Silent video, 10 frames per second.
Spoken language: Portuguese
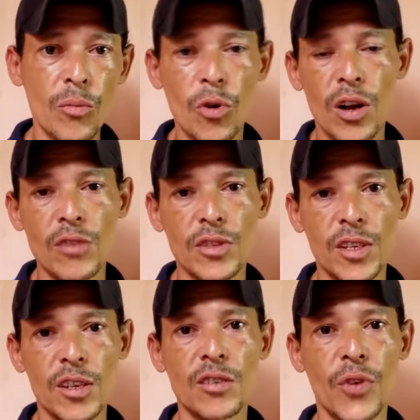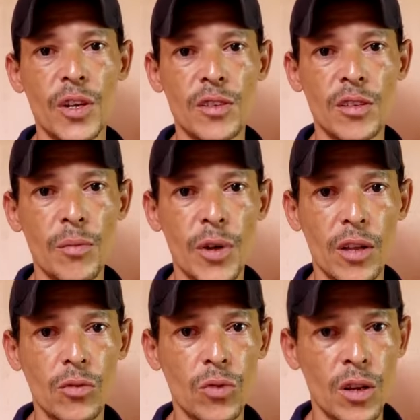por causa dessa diferença de
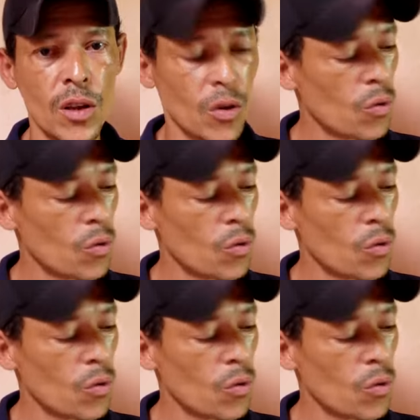temperatura.